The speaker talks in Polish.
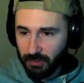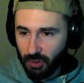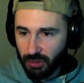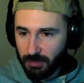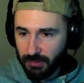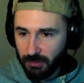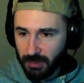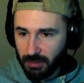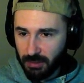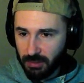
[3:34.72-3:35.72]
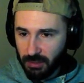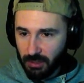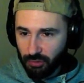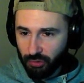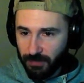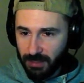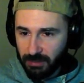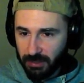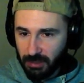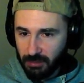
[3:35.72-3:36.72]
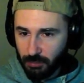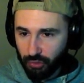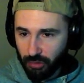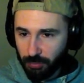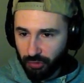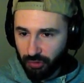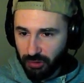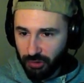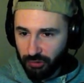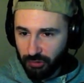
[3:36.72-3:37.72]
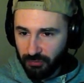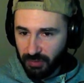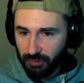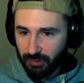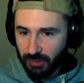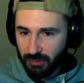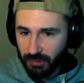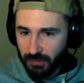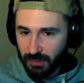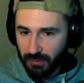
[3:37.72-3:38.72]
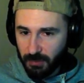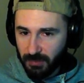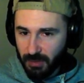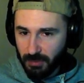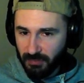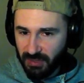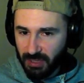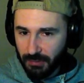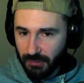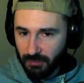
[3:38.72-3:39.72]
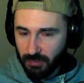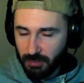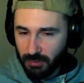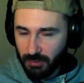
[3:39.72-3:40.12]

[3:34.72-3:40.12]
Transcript: Drogi bezimienny, czwartek może przynieść większe zainteresowanie sprawami finansowymi i